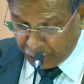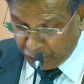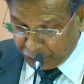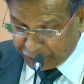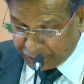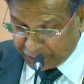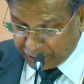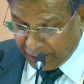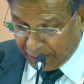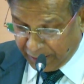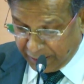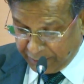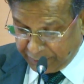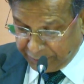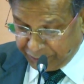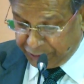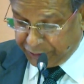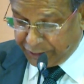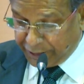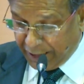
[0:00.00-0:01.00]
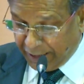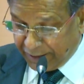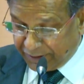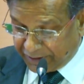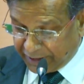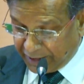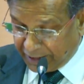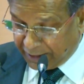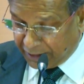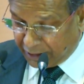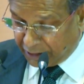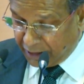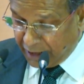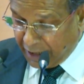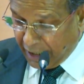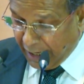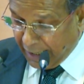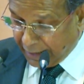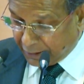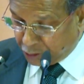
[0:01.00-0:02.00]
সংস্থা জিআইজের
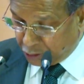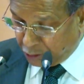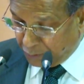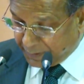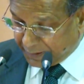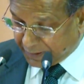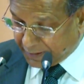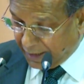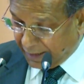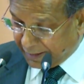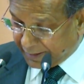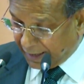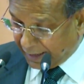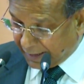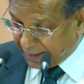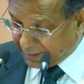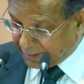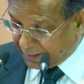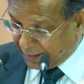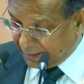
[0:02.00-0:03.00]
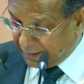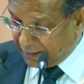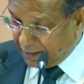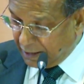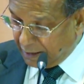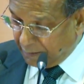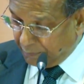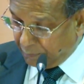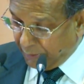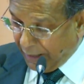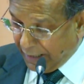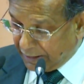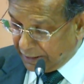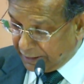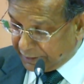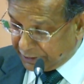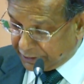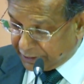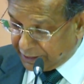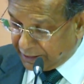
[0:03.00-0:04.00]
এক সমীক্ষায় দেখা যায়
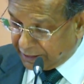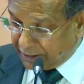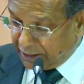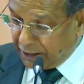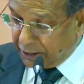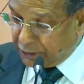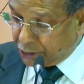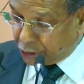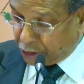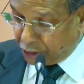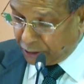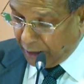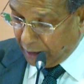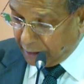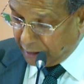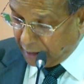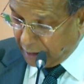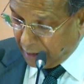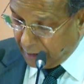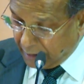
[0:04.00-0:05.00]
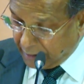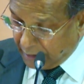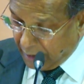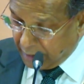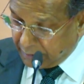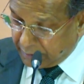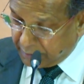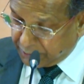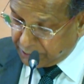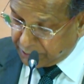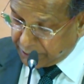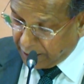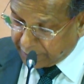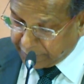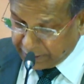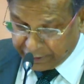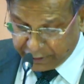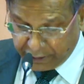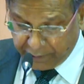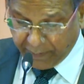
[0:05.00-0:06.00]
বাংলাদেশের
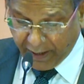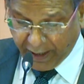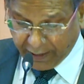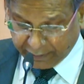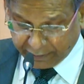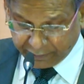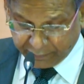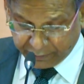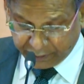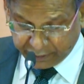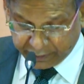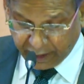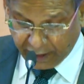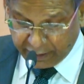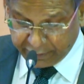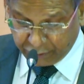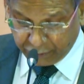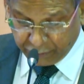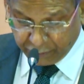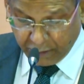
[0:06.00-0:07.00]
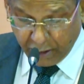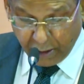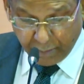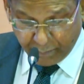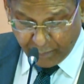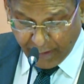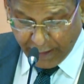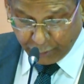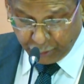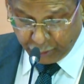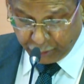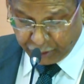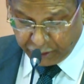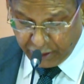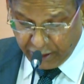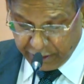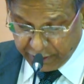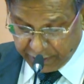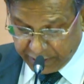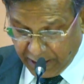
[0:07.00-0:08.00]
সাতাশি ভাগ স্থানীয় মানুষ
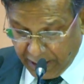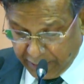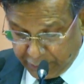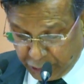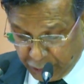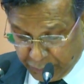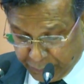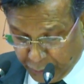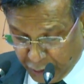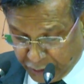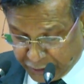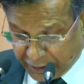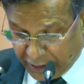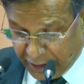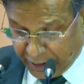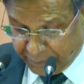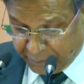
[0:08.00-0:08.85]
স্থানীয় পর্যায়ে